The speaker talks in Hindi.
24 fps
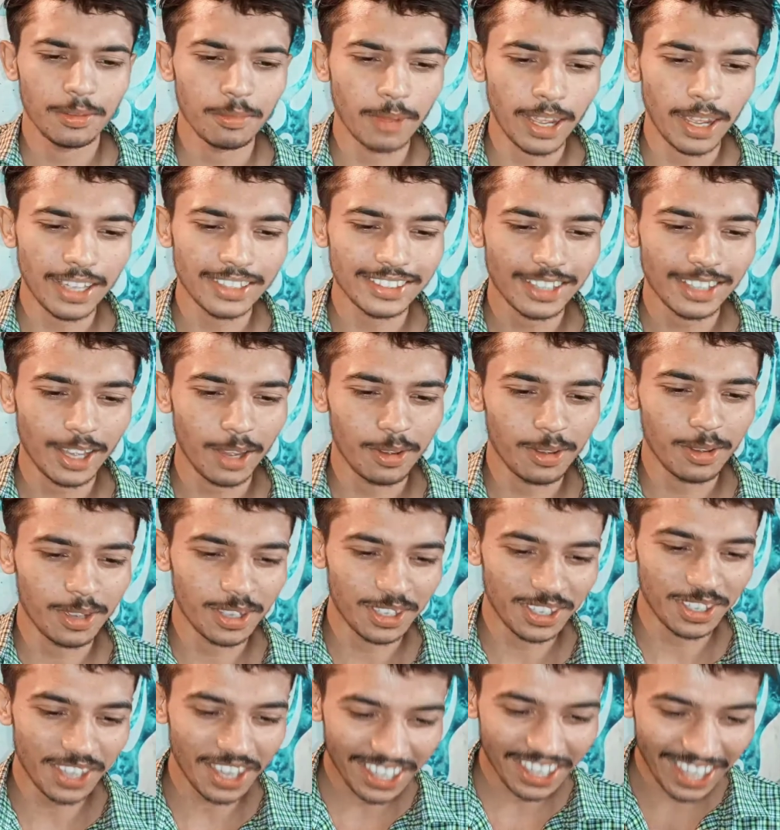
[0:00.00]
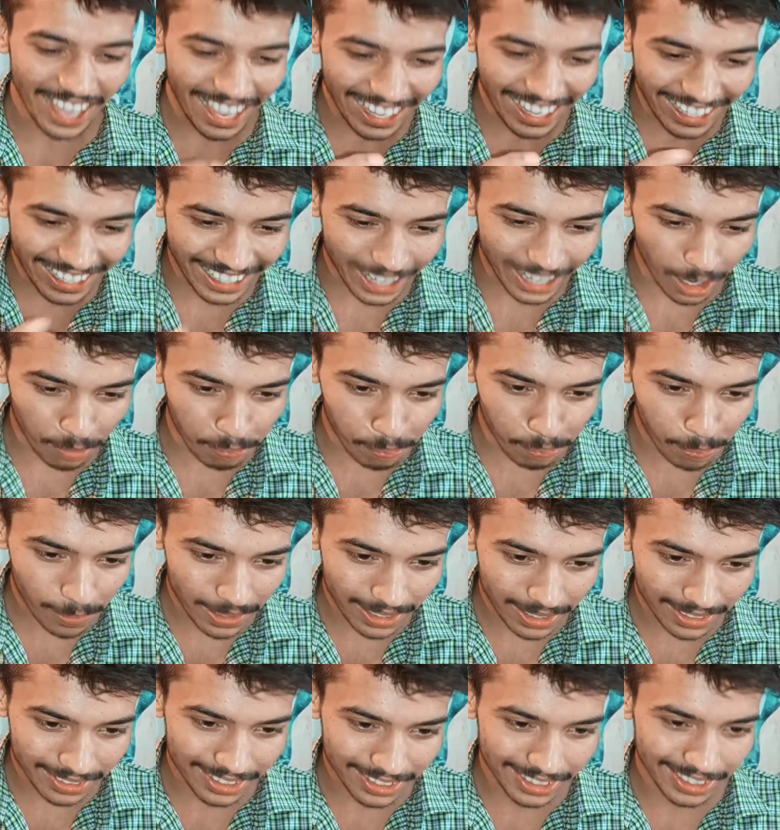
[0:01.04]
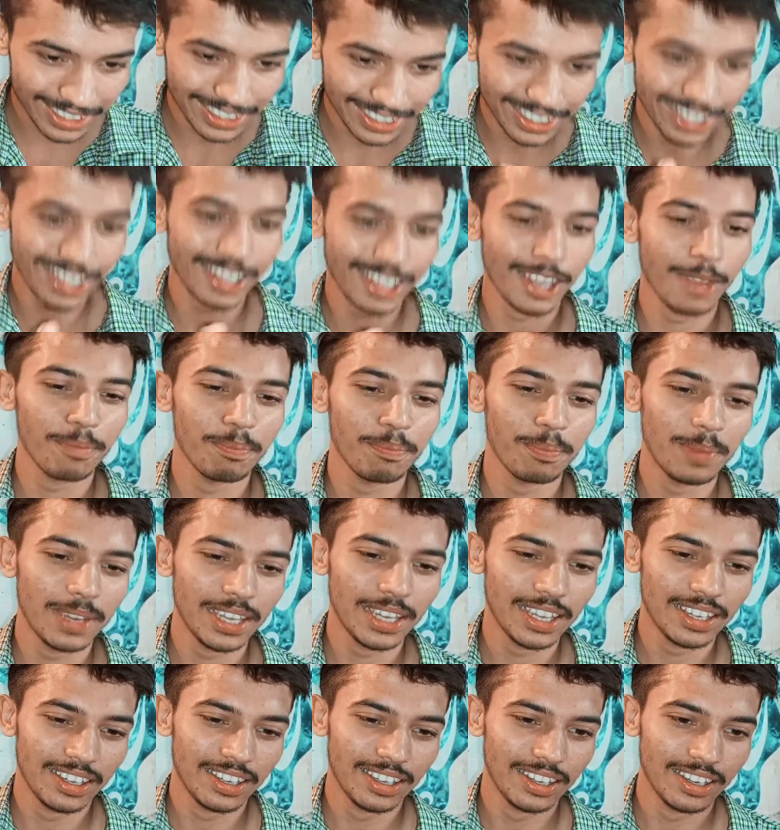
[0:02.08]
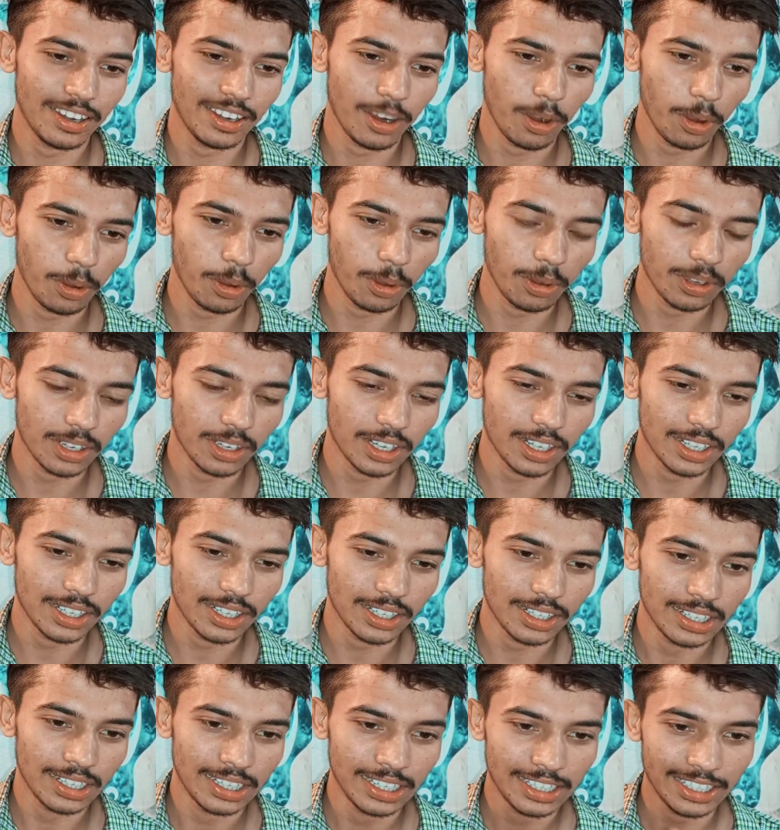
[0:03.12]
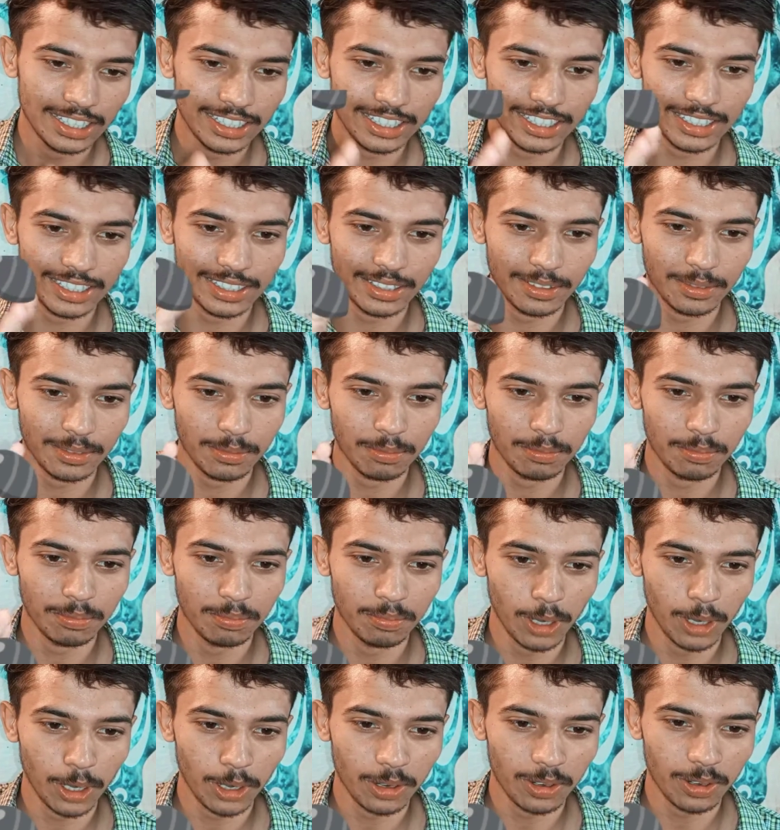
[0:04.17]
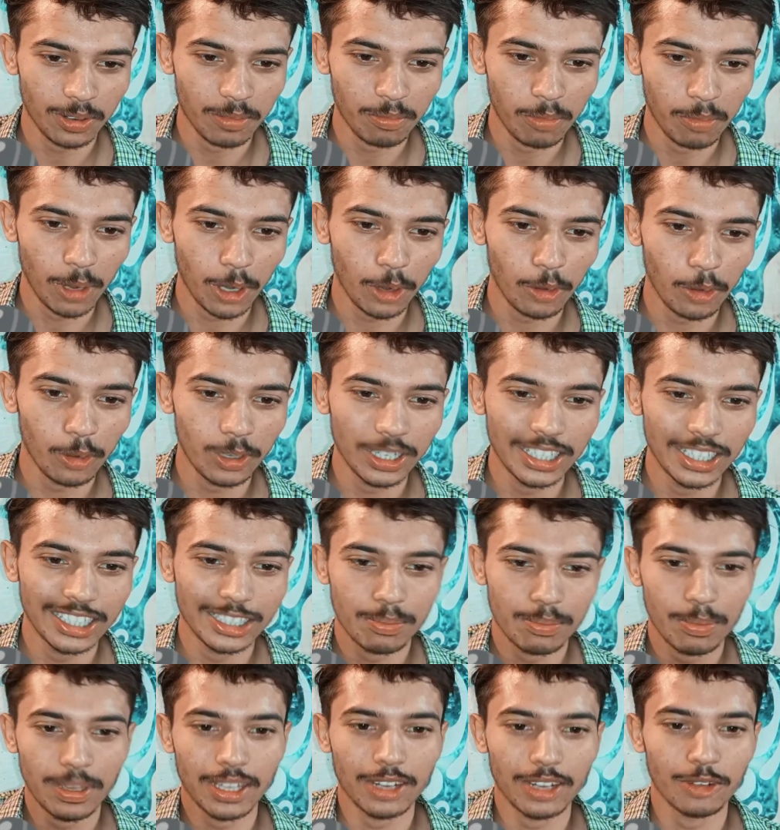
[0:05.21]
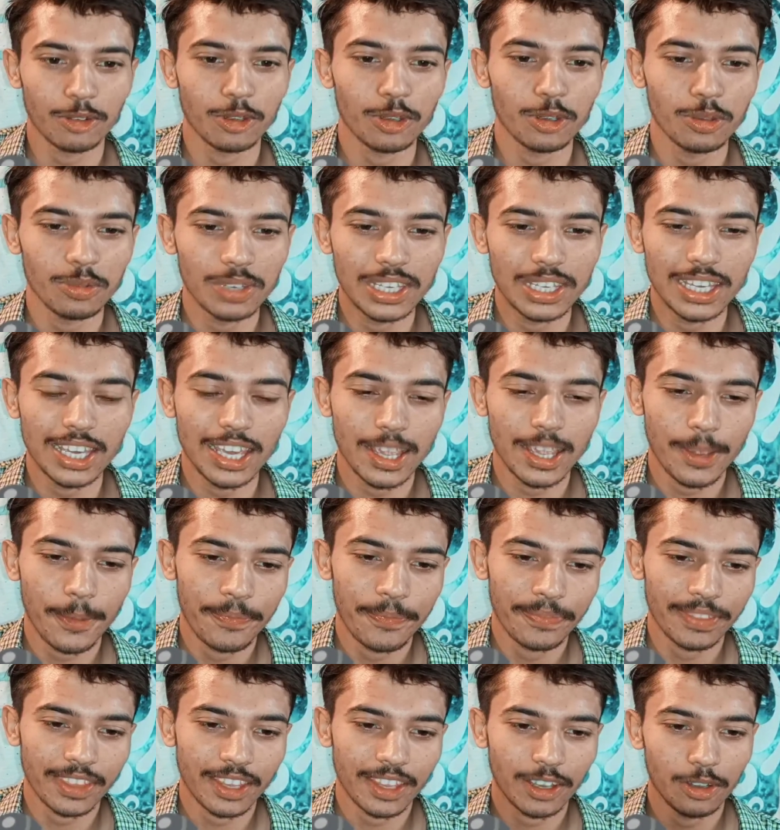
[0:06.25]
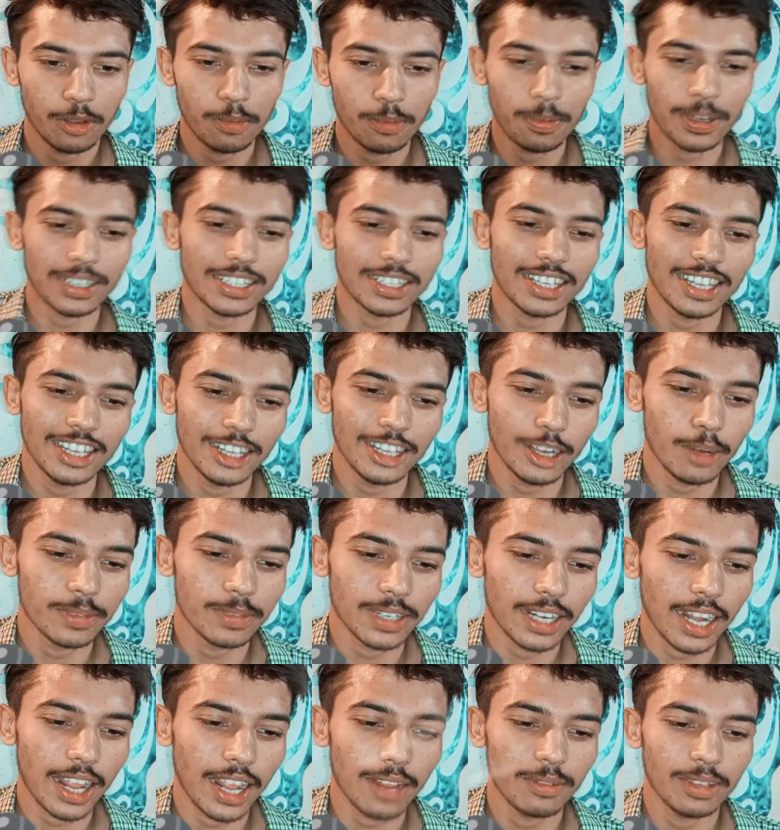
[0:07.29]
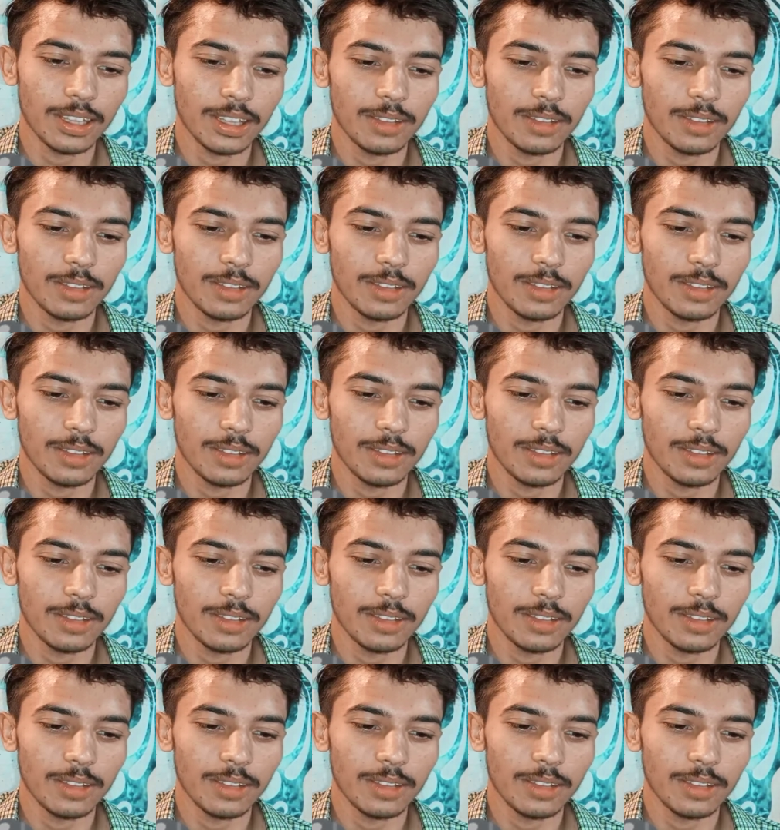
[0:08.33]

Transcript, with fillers: भाई साहब ये क्या है कप पे ठीक है ये कप पे और मक, मकोड़ी इस पे रुकी हुई है ऊपर से हेलीकॉप्टर आया